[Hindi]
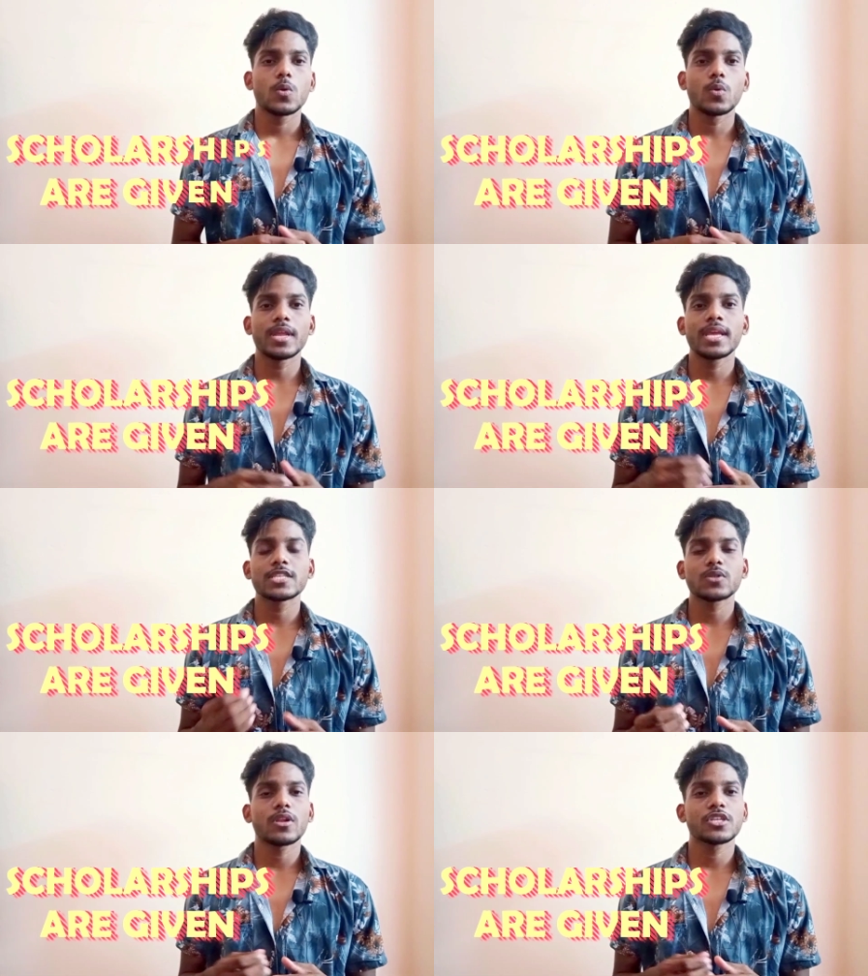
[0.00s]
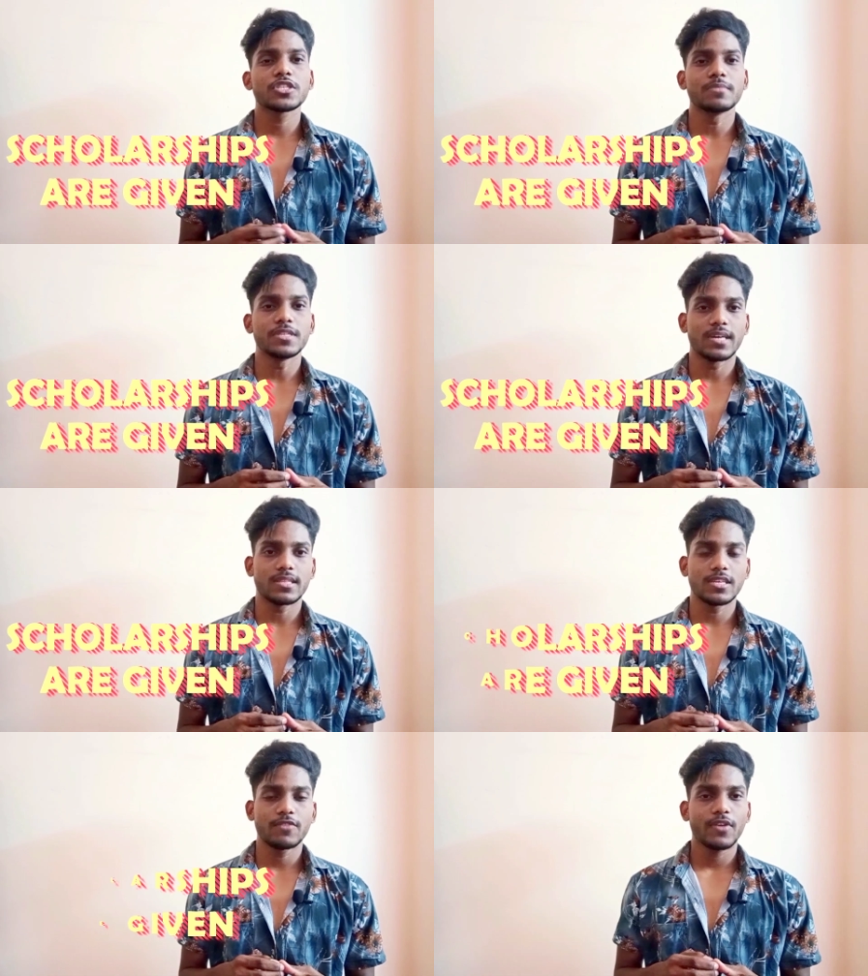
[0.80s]
उन्हें स्कॉलरशिप दी
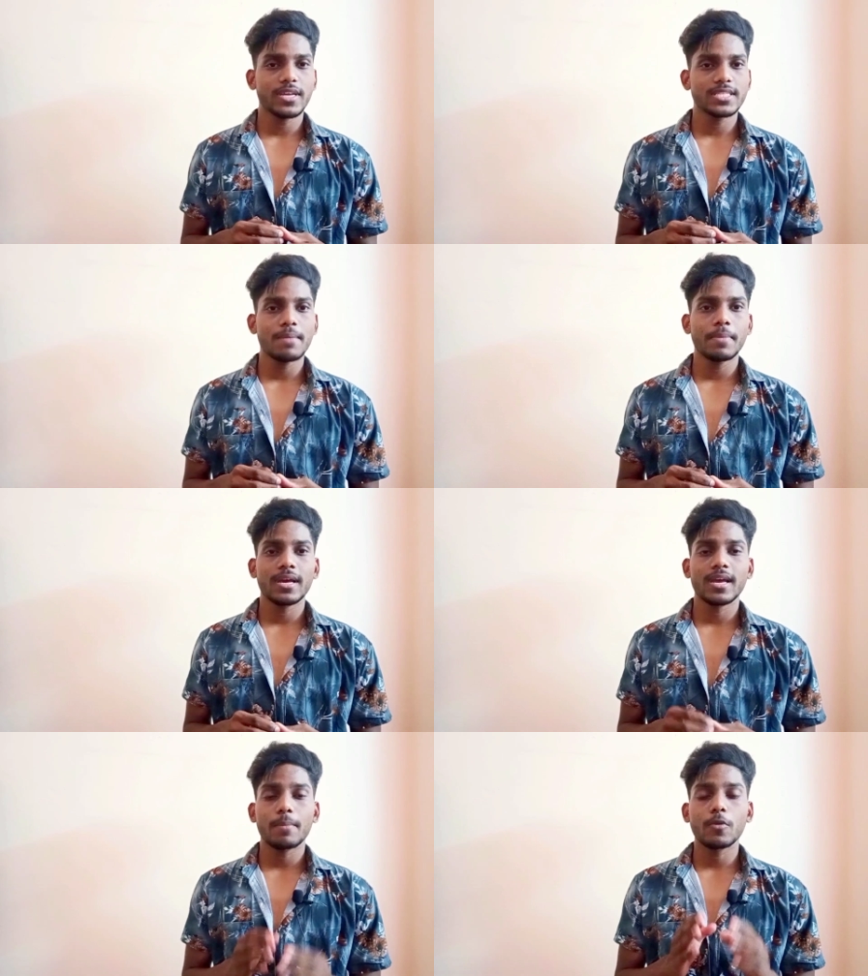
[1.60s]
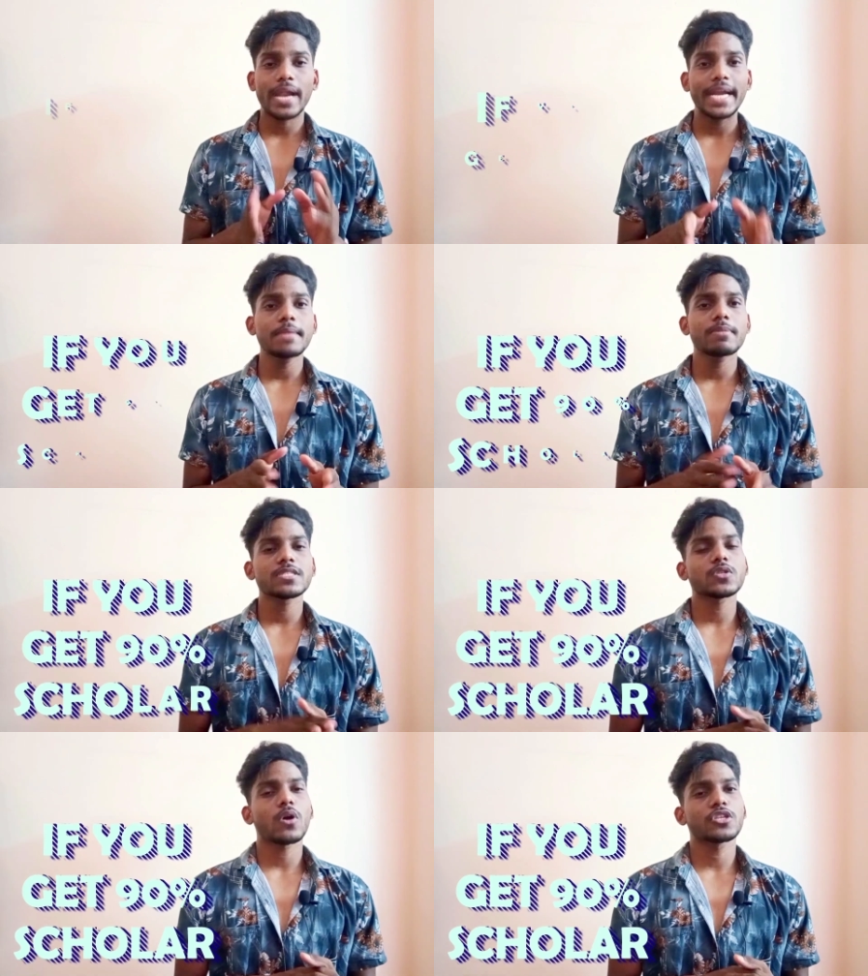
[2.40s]
जाती है फॉर एग्जाम्पल अगर आपको 90
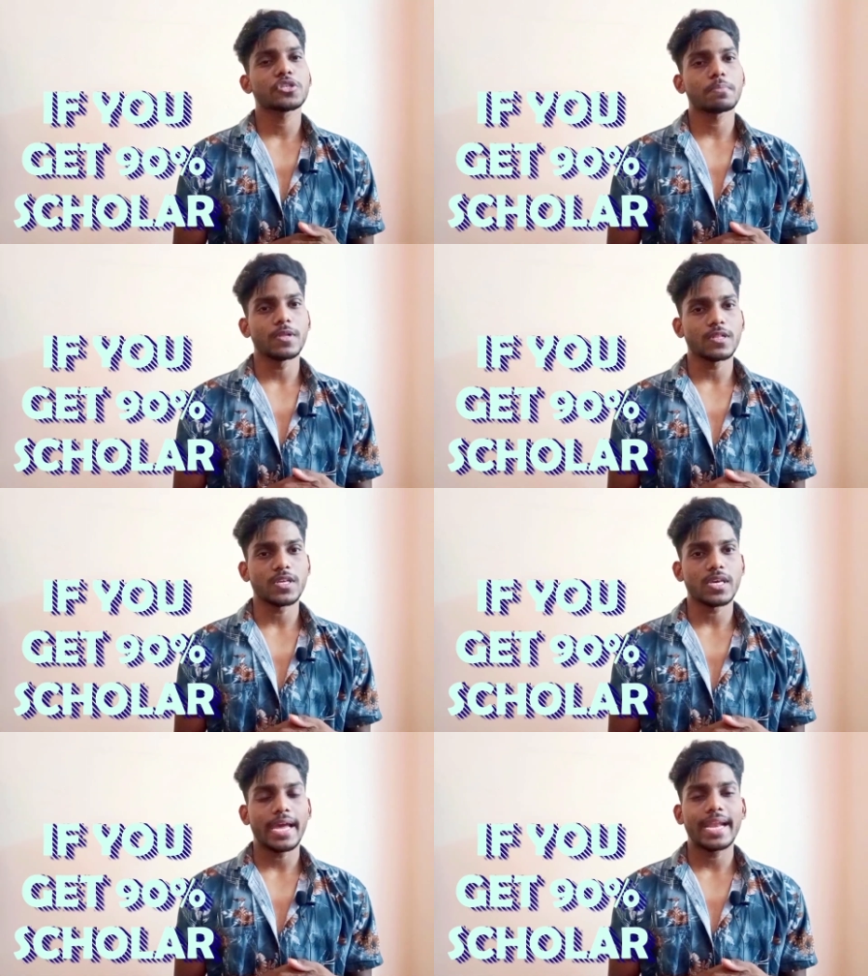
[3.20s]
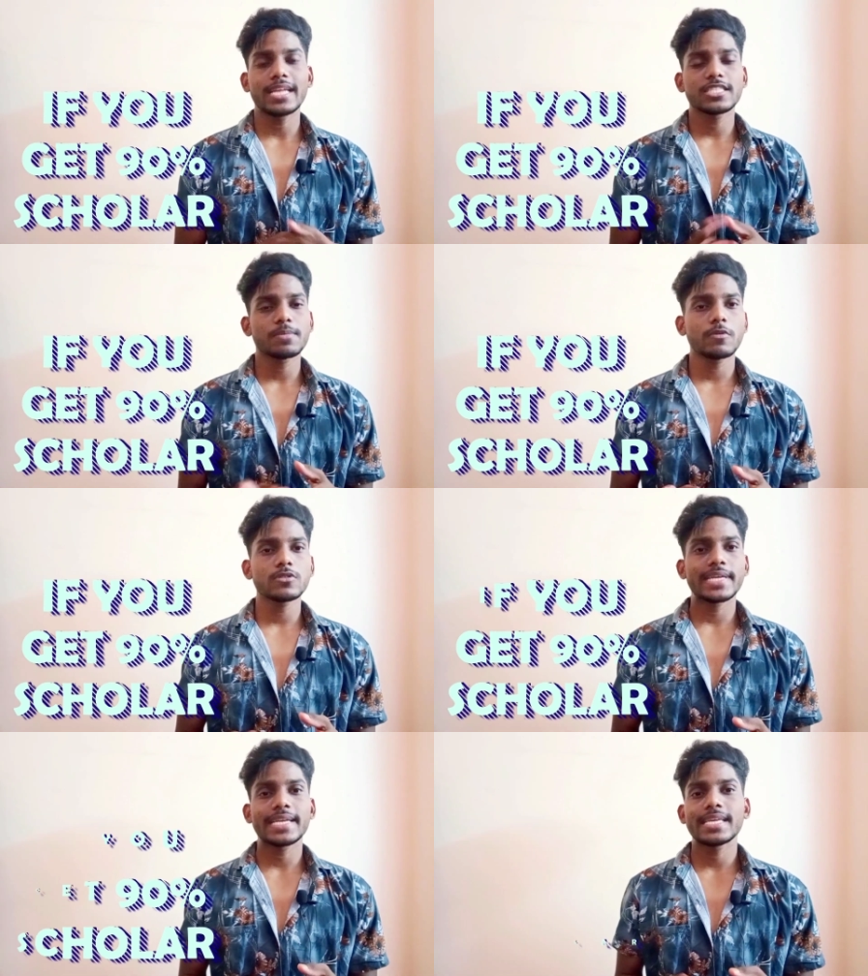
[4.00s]
परसेंट स्कॉलरशिप मिलती है एंड लेट सपोज
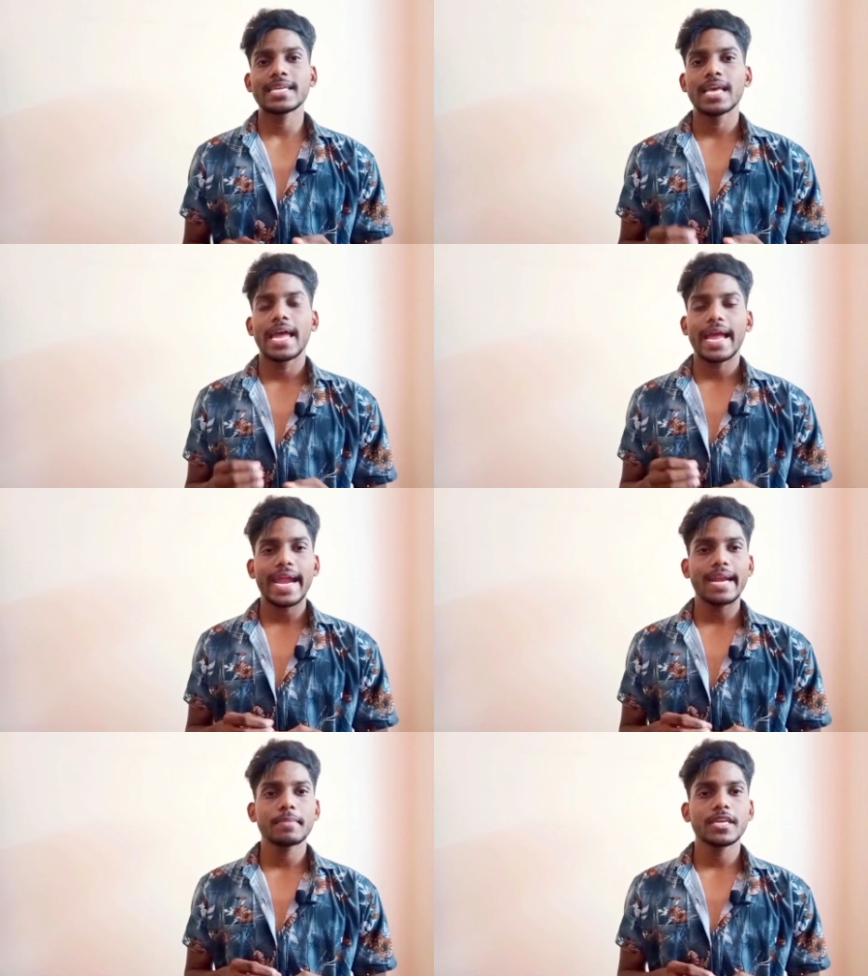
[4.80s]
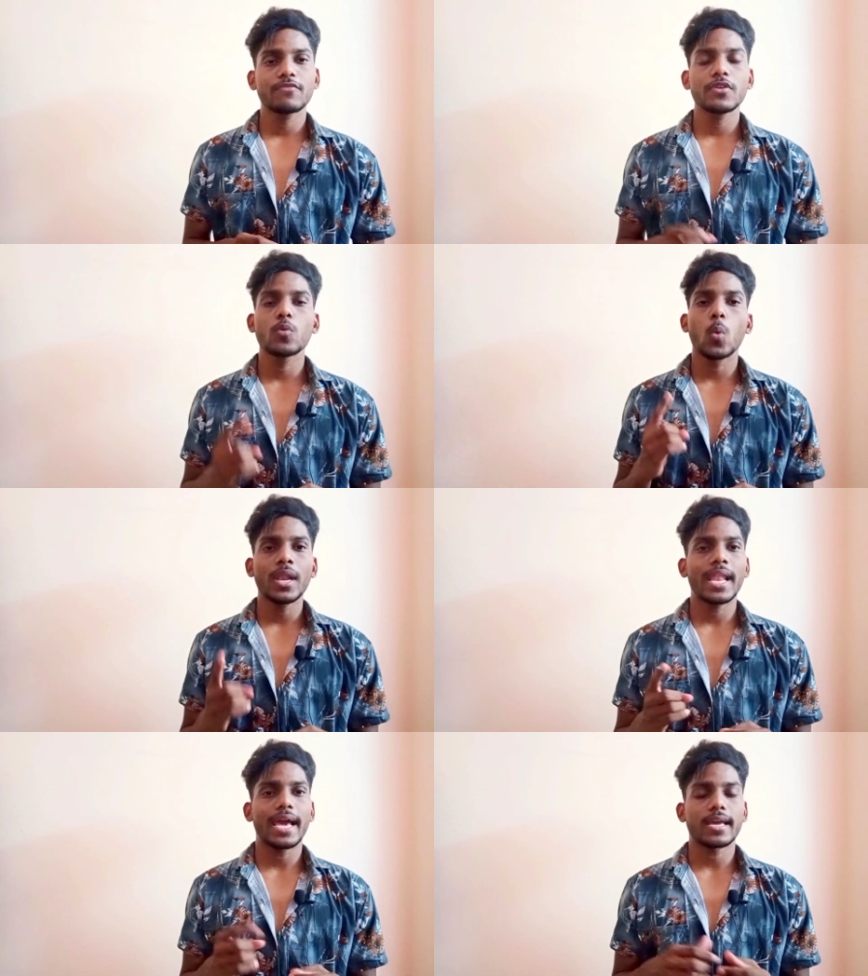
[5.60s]
दैट की अकेडमी की फी वन
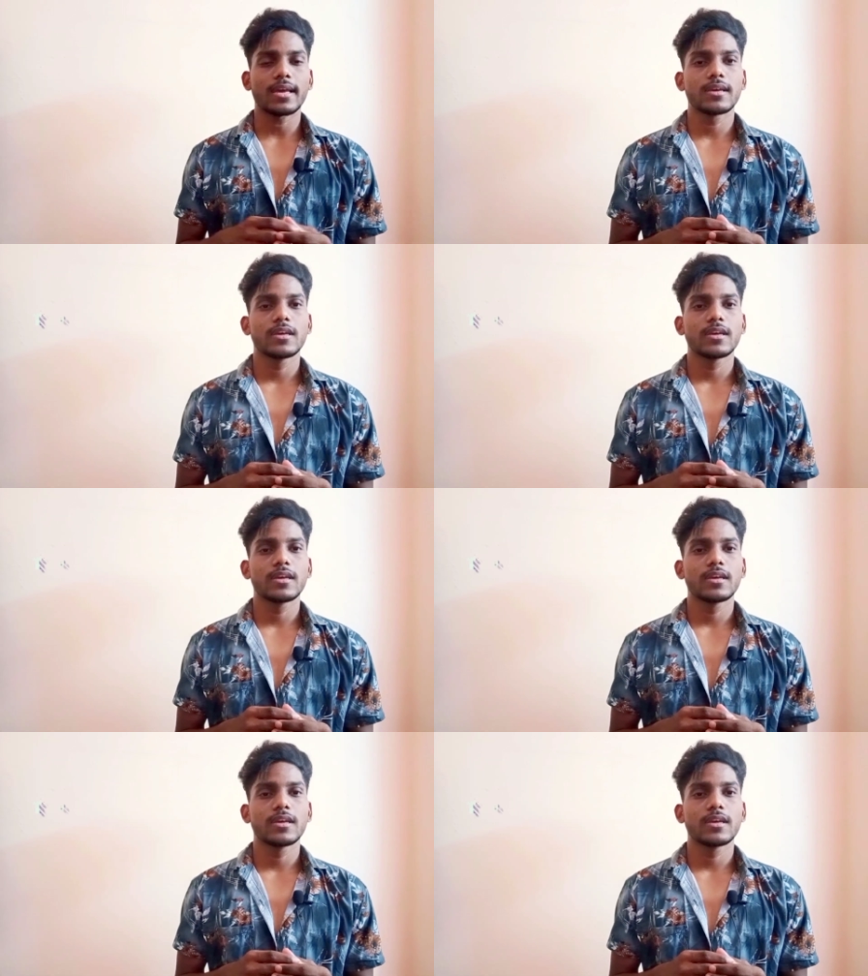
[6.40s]
लैक है